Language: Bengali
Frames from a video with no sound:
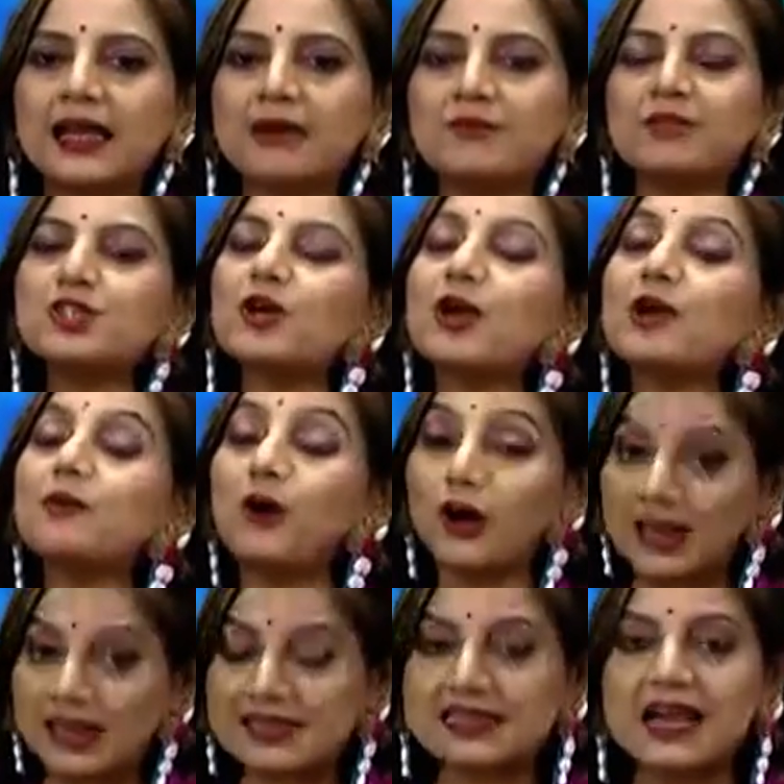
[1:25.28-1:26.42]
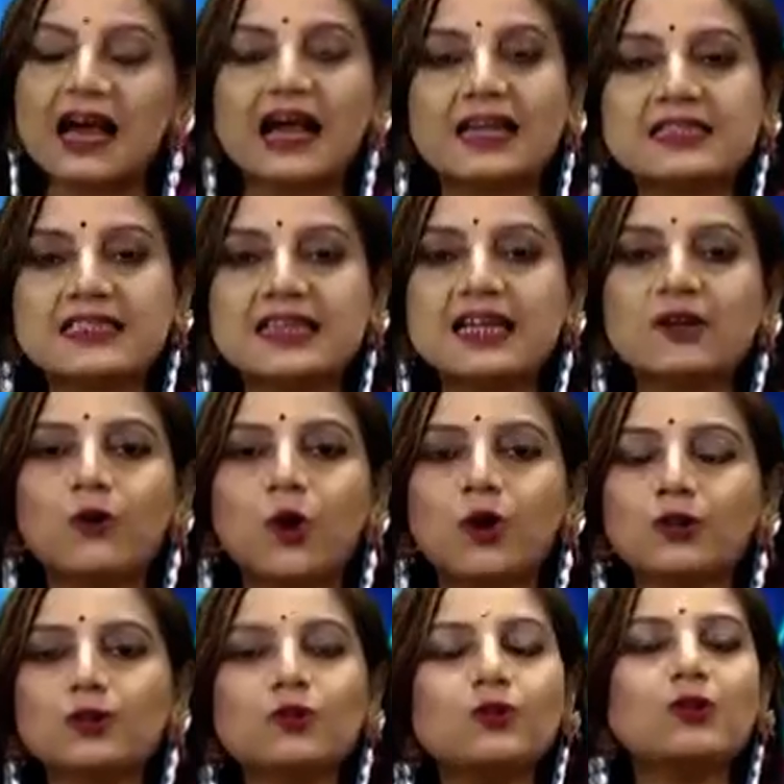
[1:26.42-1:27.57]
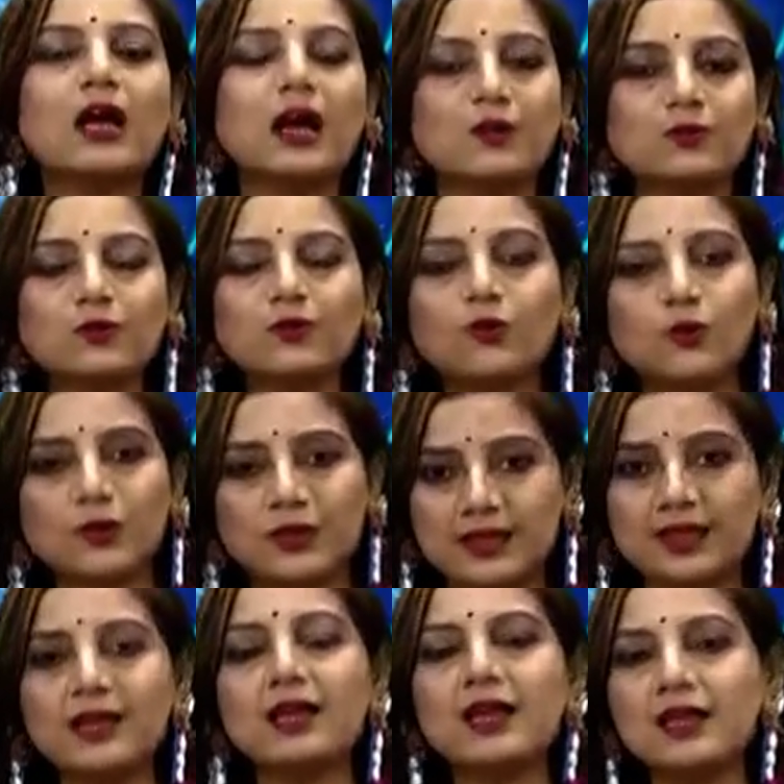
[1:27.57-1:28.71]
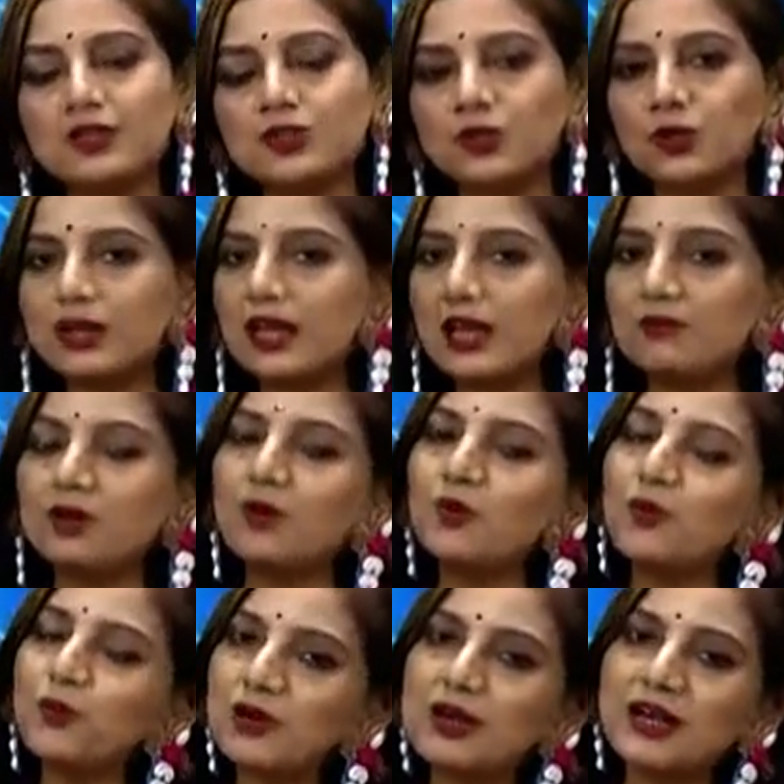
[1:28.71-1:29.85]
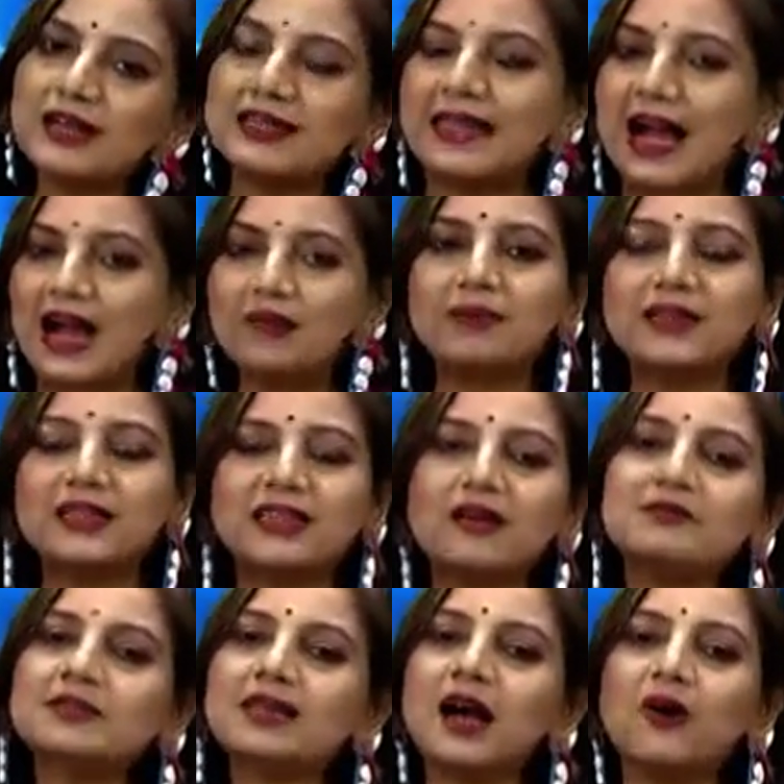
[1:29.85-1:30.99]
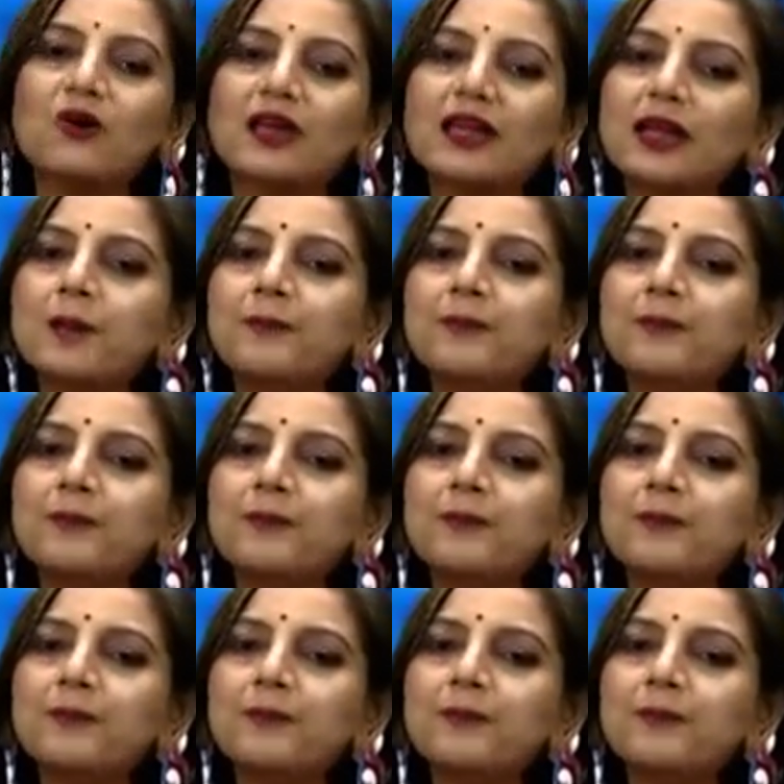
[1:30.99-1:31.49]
এ বিষয়ে বলা যায় যে রত্ন ধারণ করে যদি আমরা উপকার না পেতাম তাহলে